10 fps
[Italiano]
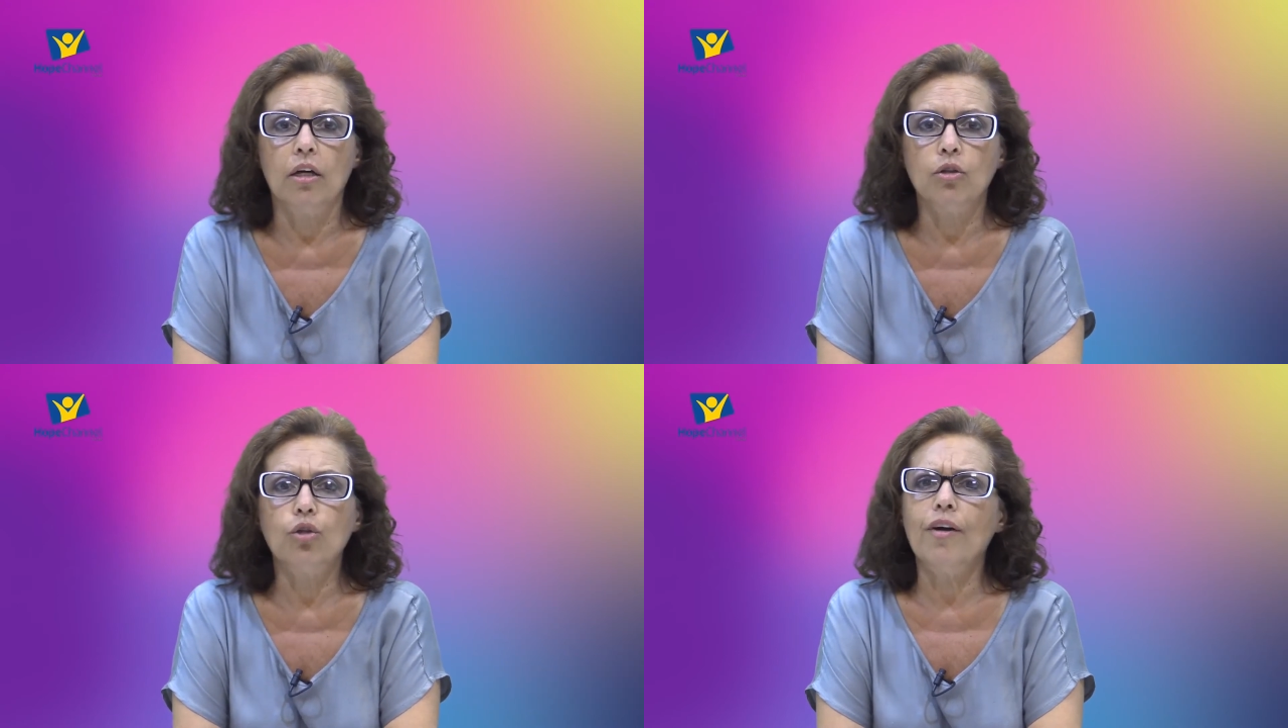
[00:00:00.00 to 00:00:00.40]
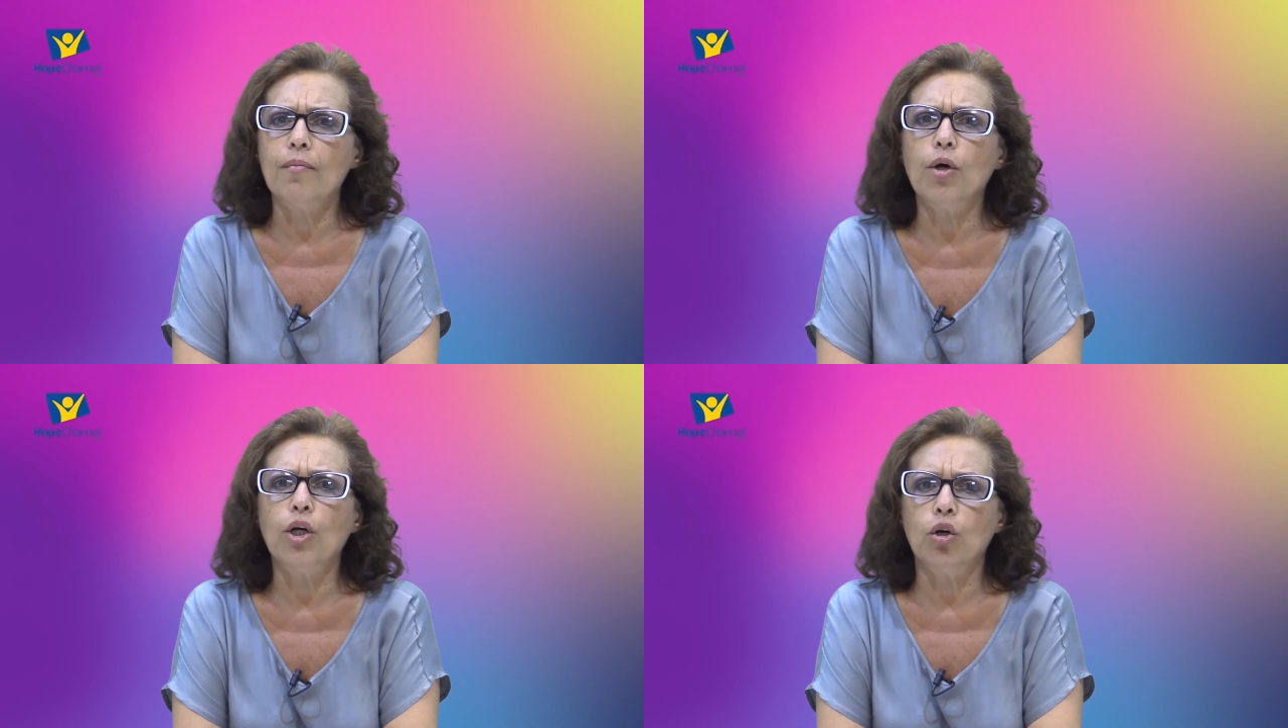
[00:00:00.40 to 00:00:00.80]

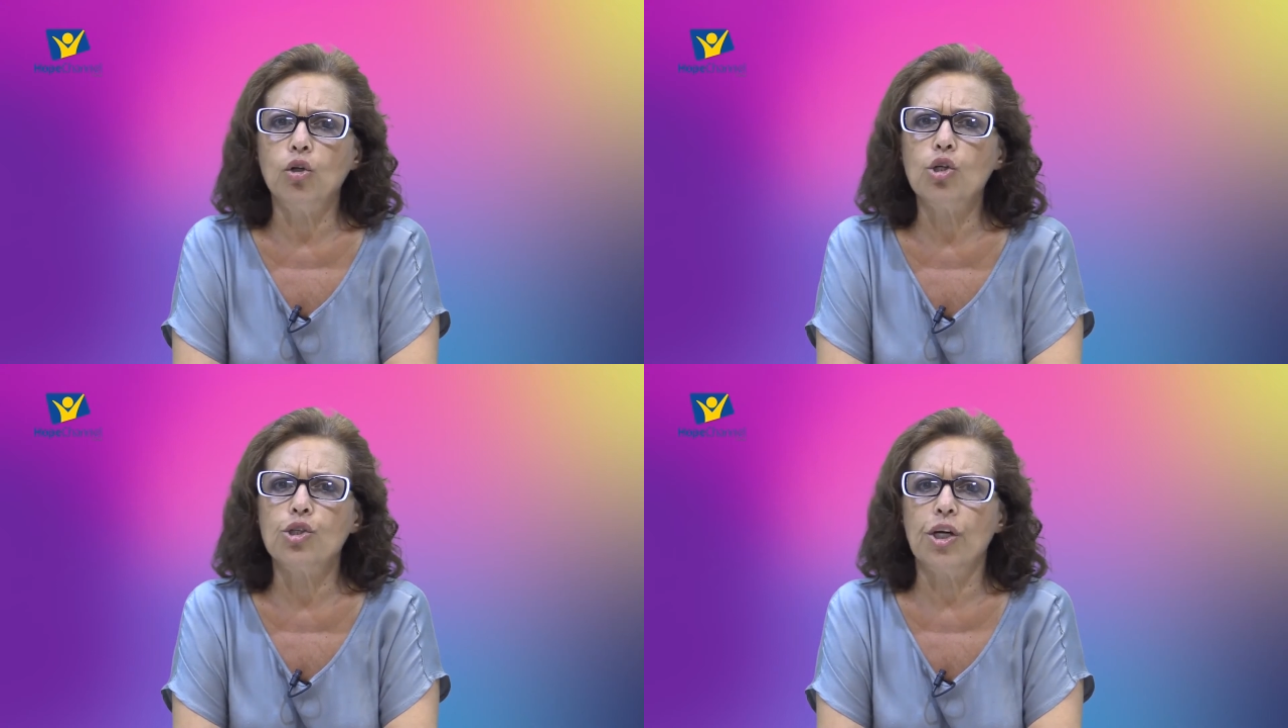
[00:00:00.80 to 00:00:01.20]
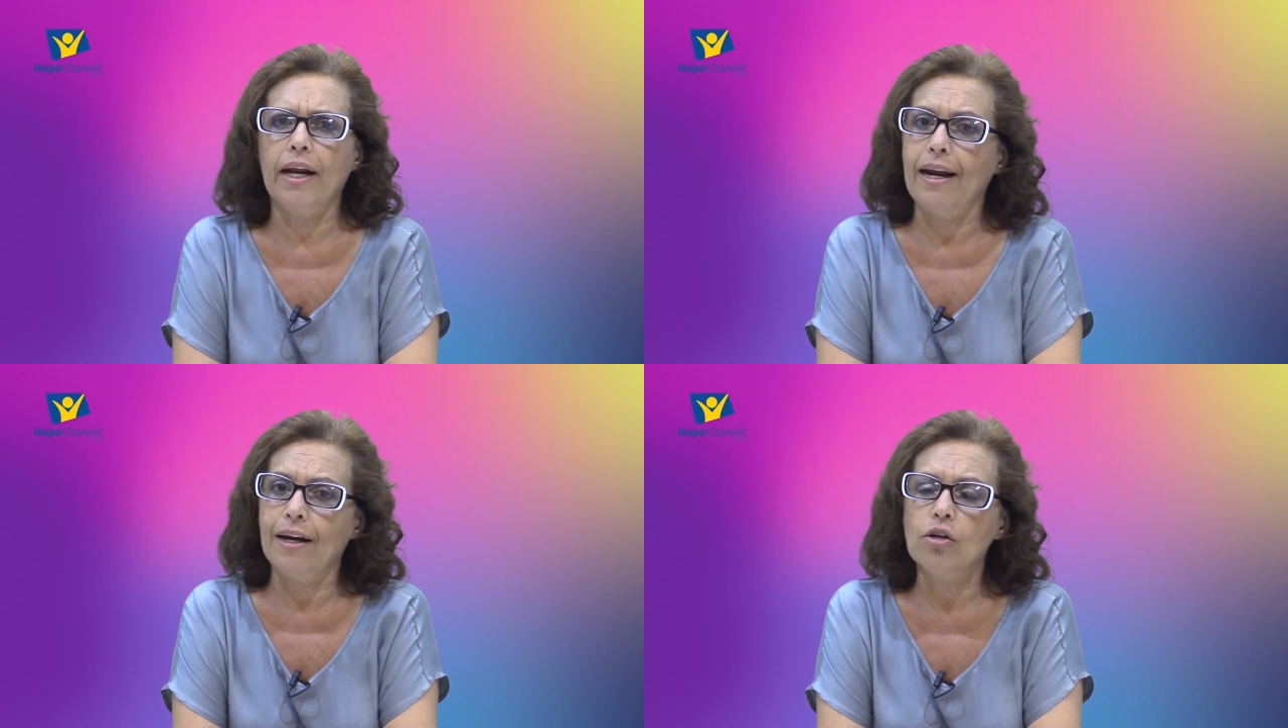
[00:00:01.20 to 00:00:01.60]
dovremmo
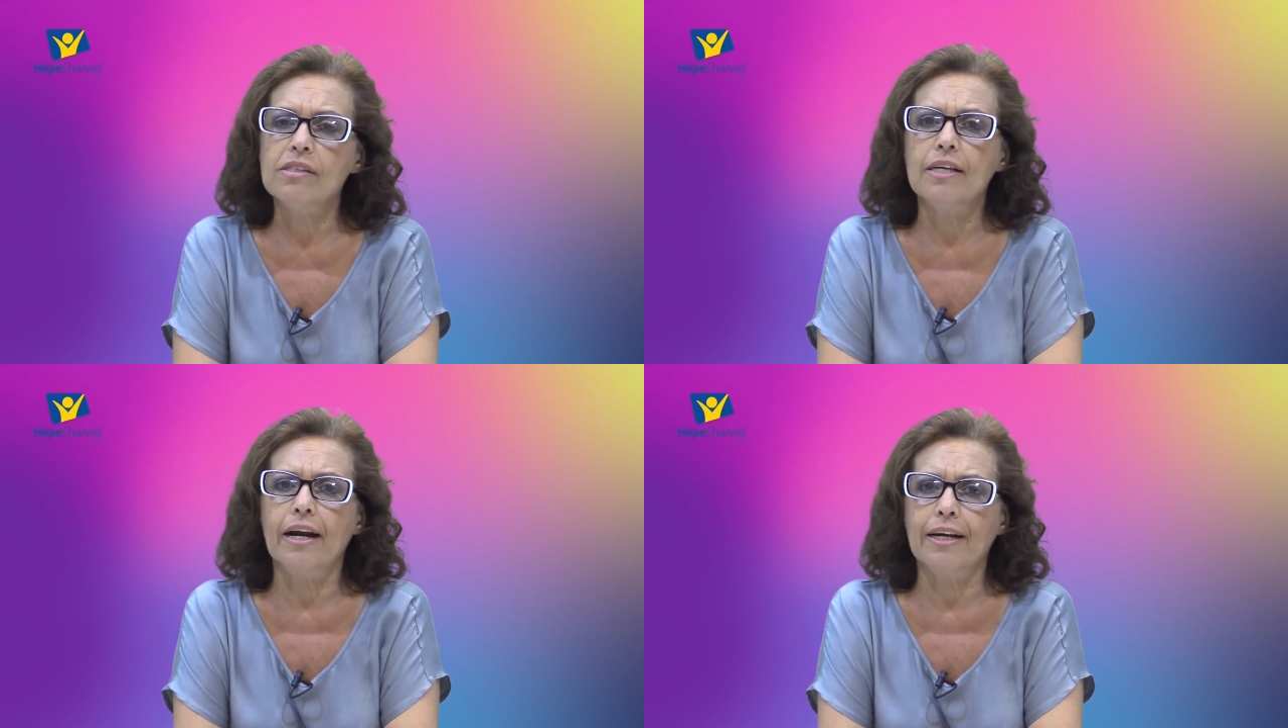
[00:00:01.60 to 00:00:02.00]
riconoscere la nostra